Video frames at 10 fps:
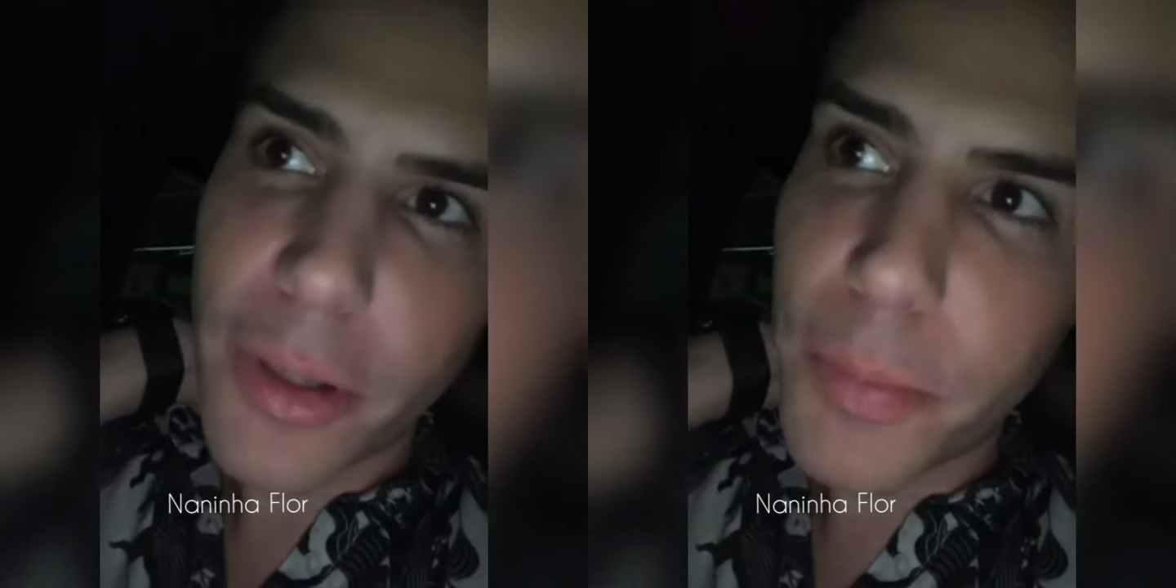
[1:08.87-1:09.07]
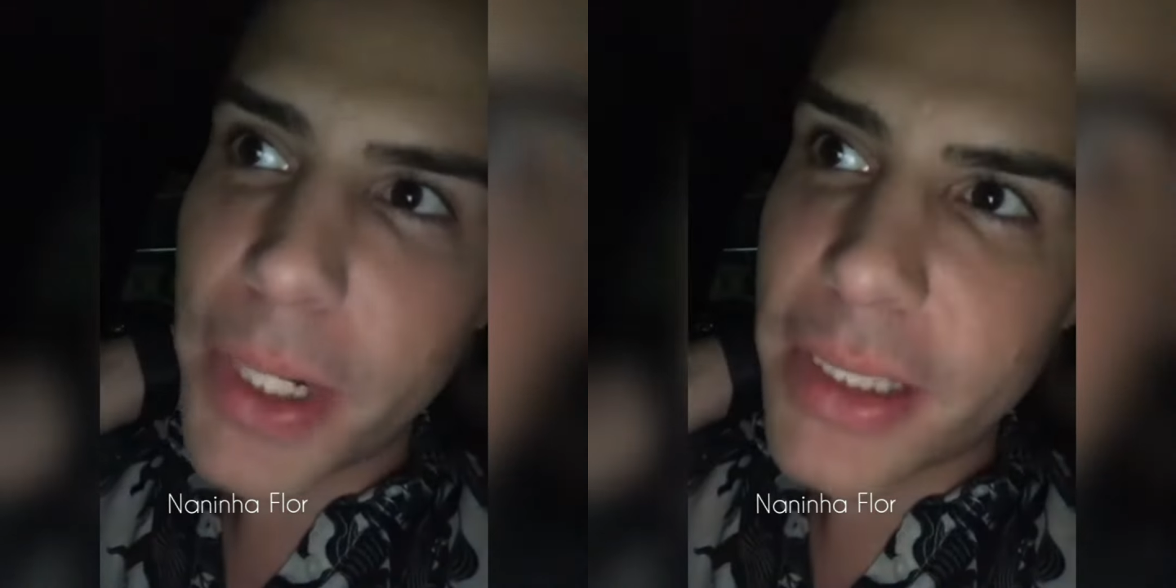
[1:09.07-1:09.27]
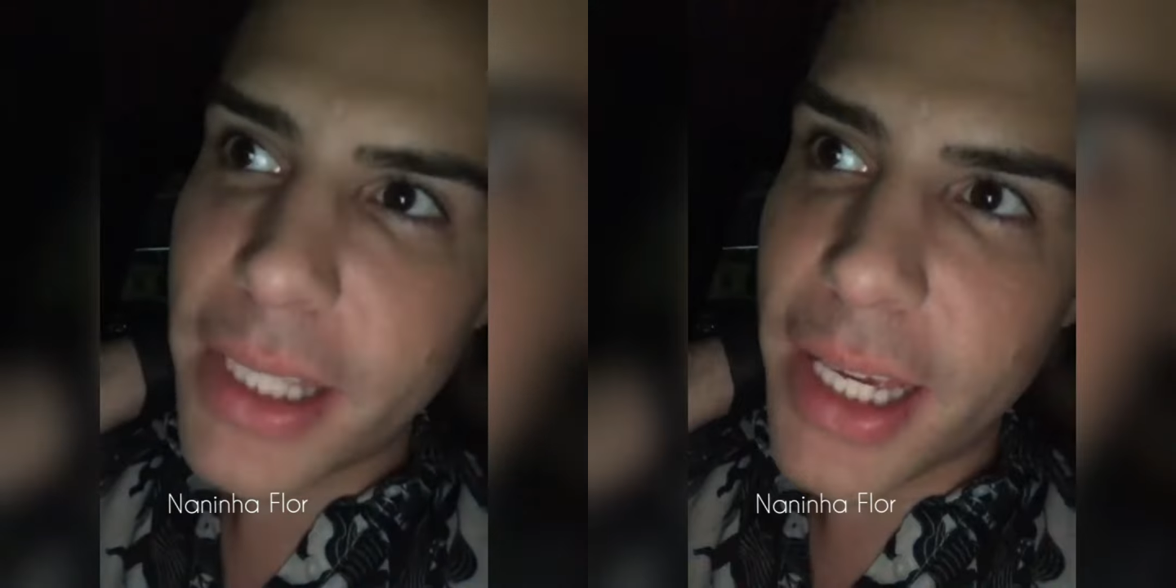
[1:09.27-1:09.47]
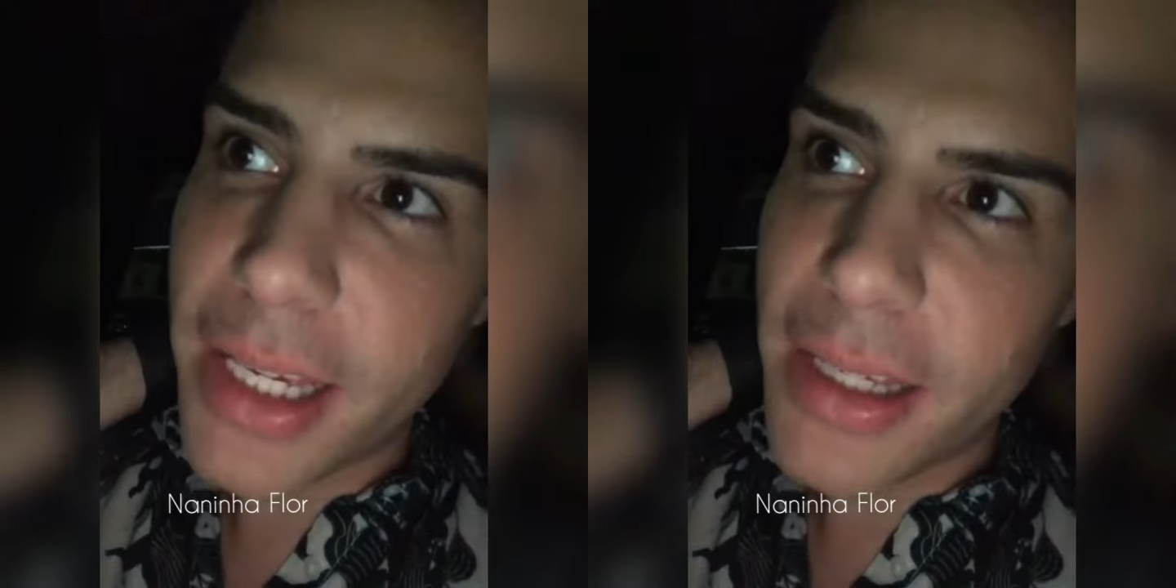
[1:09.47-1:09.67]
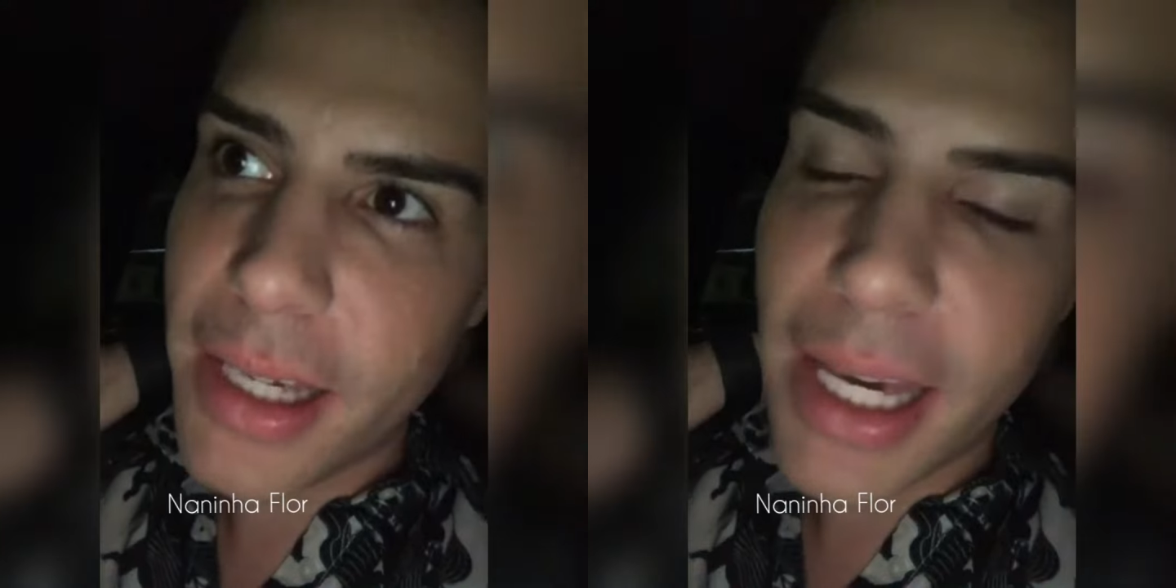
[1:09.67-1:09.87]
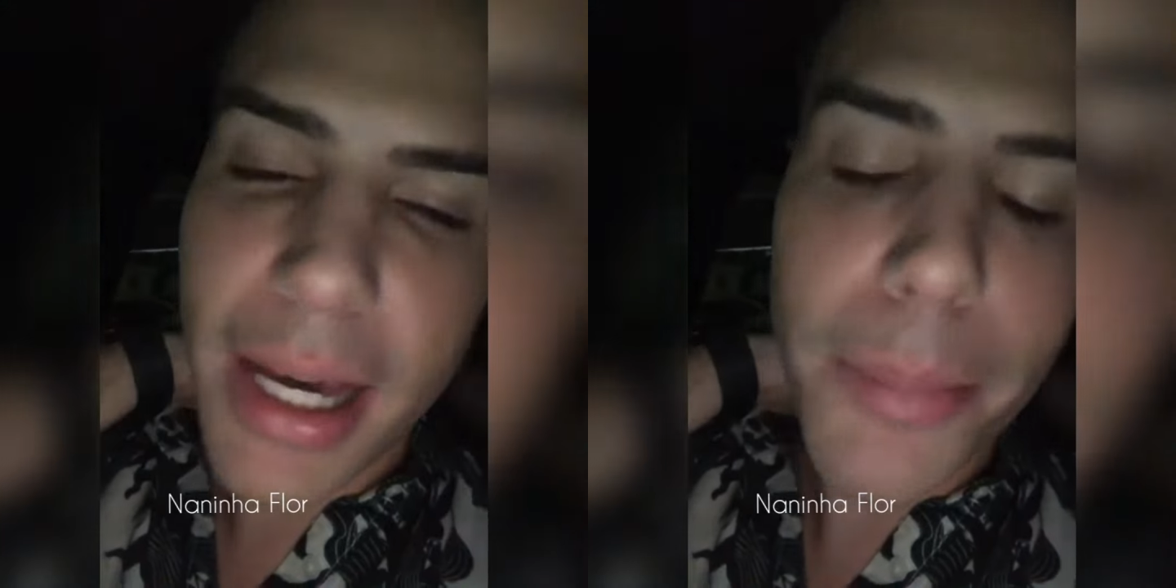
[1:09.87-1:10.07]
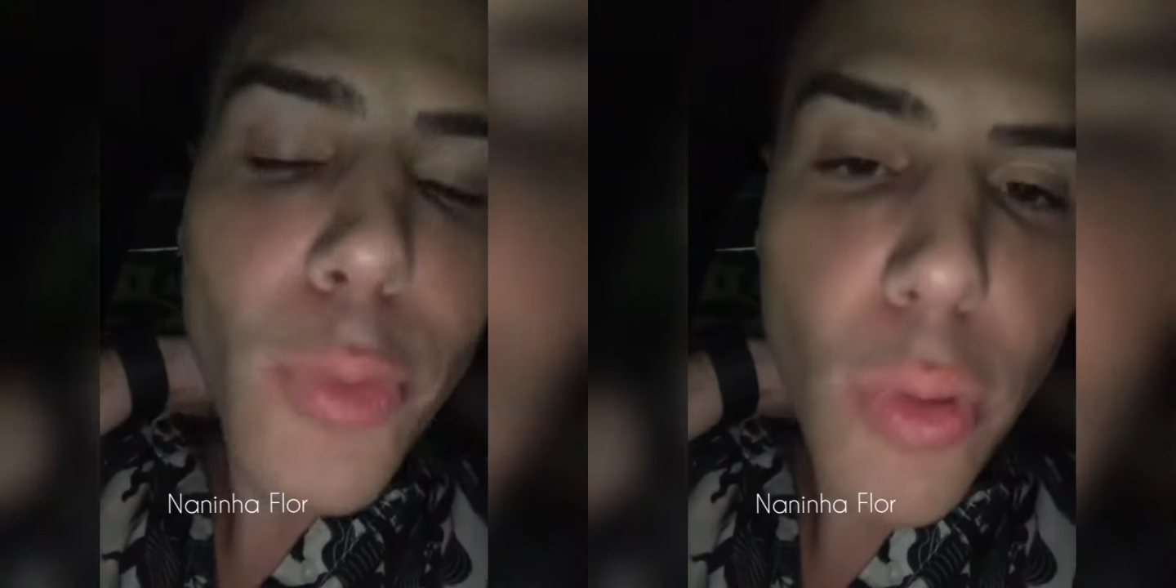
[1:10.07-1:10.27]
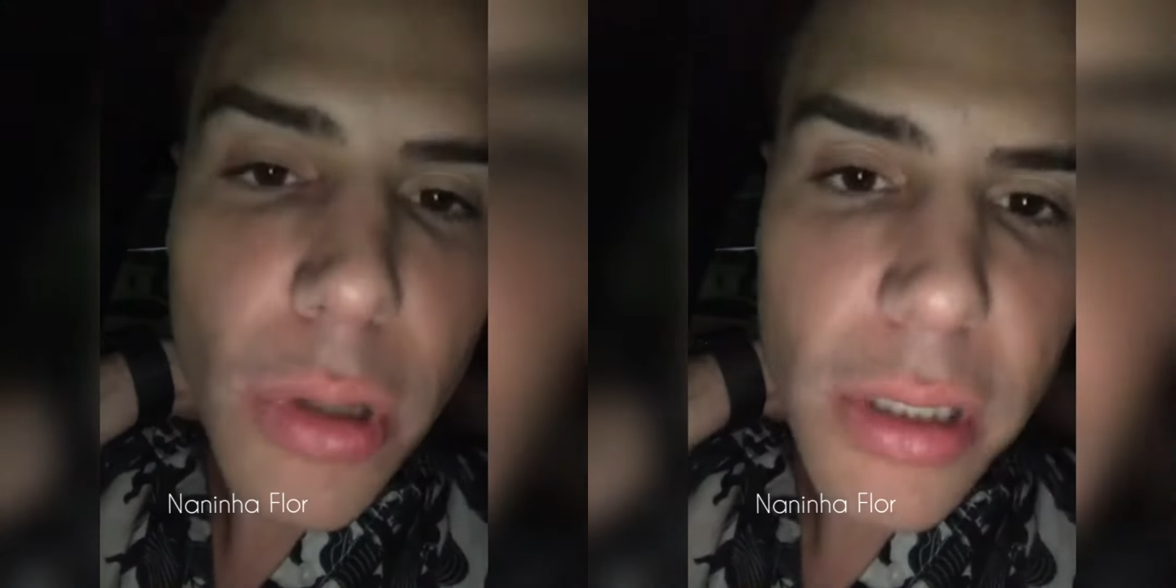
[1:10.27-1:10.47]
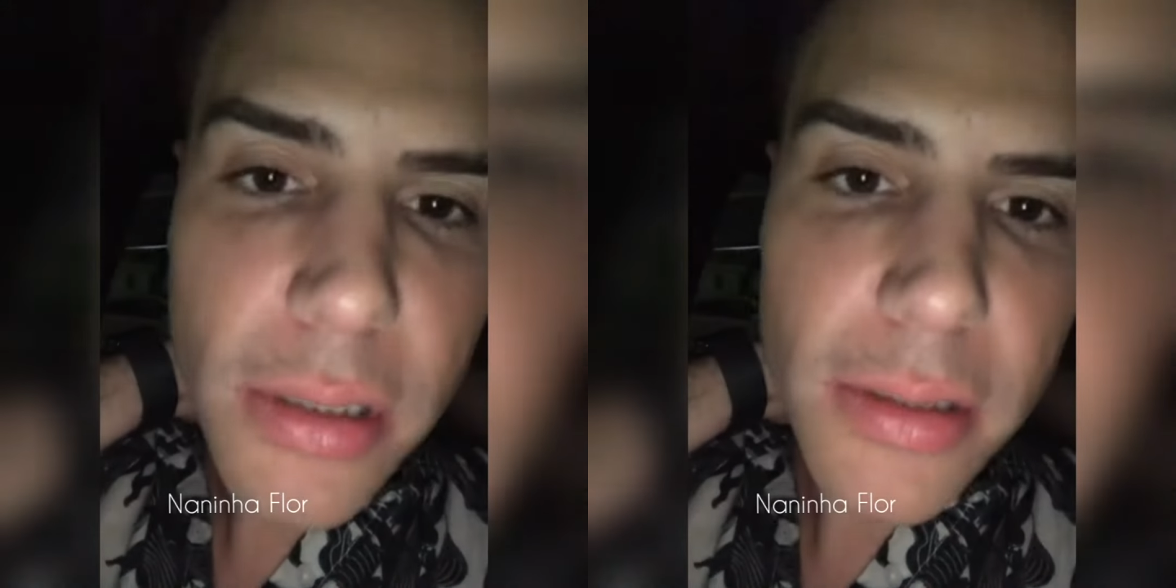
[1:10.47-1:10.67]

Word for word: eu plantei é amor,